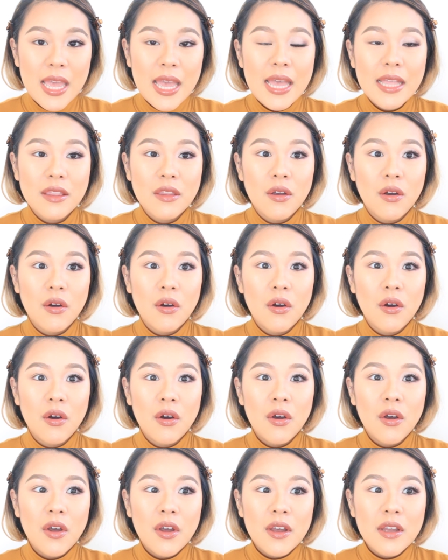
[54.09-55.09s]
えっ
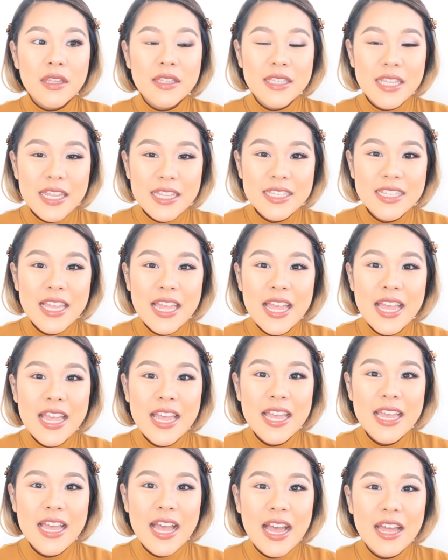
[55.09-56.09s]
と全
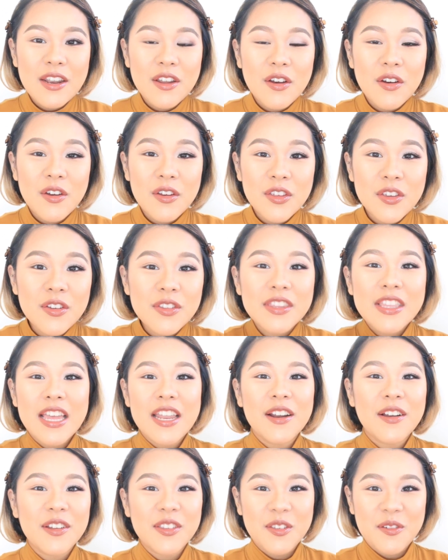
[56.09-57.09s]
然あの言って
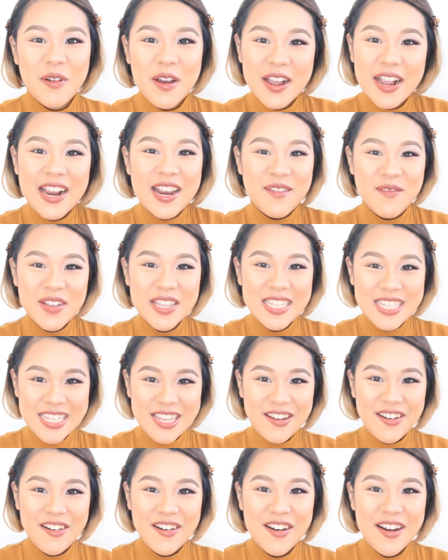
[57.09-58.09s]
ること分かります
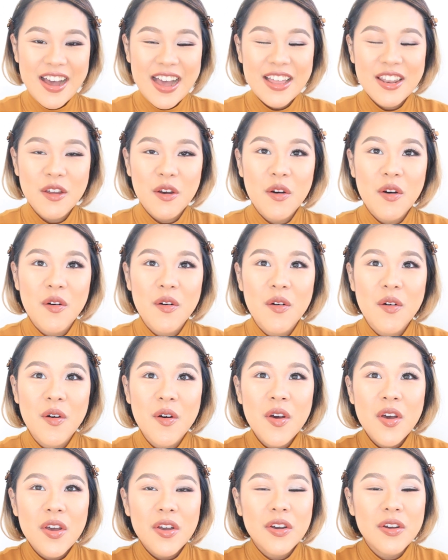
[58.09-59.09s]
よあ
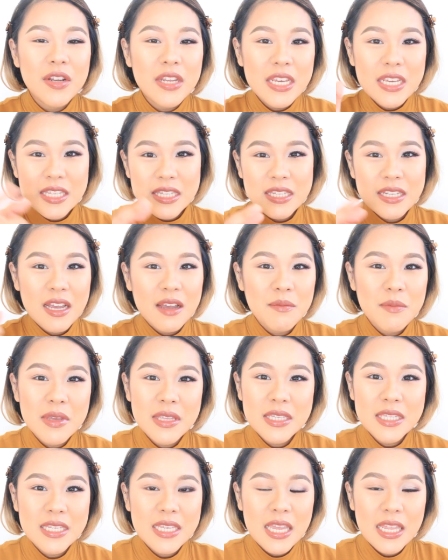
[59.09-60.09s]
のクリースが
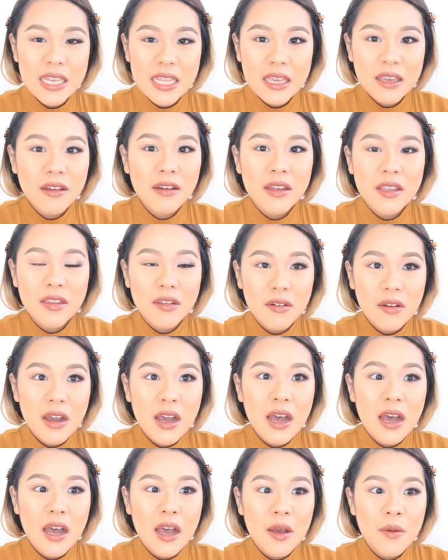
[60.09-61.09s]
見つけにくいと
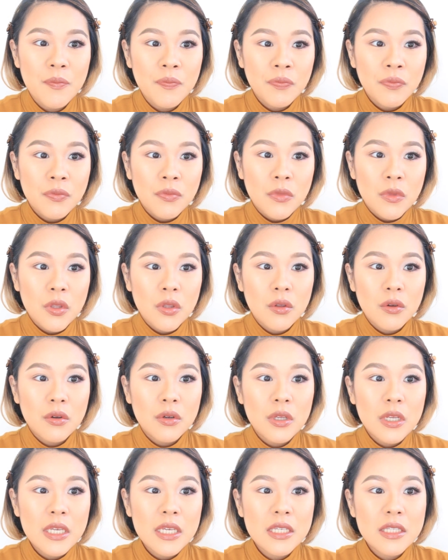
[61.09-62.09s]
か、うんと、
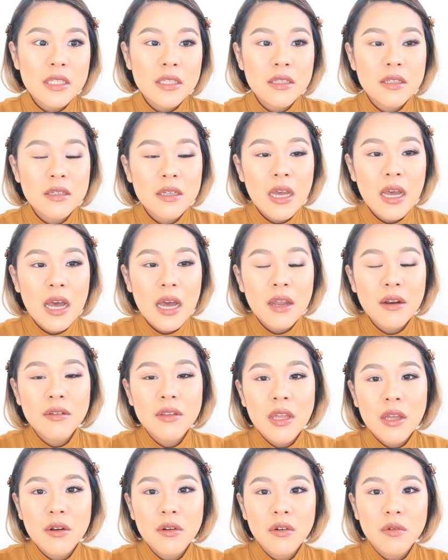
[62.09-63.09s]
クリースがある
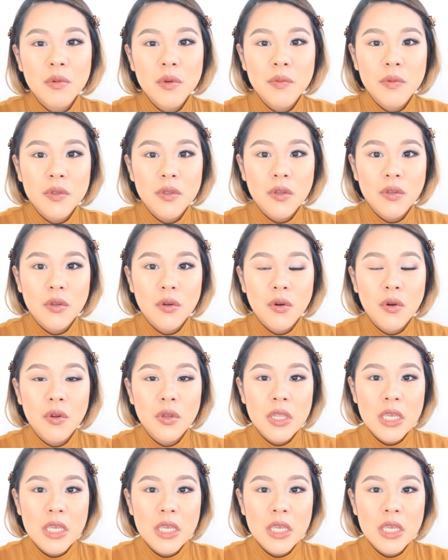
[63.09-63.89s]
だろう部分のところ